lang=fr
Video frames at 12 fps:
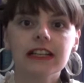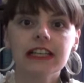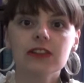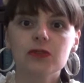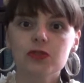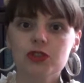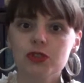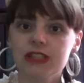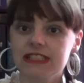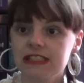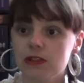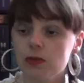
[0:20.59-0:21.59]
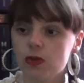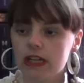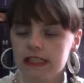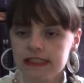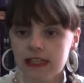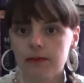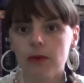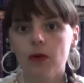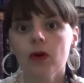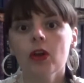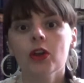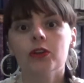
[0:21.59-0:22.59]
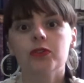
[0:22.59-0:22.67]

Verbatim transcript: et donc je les ai lus récemment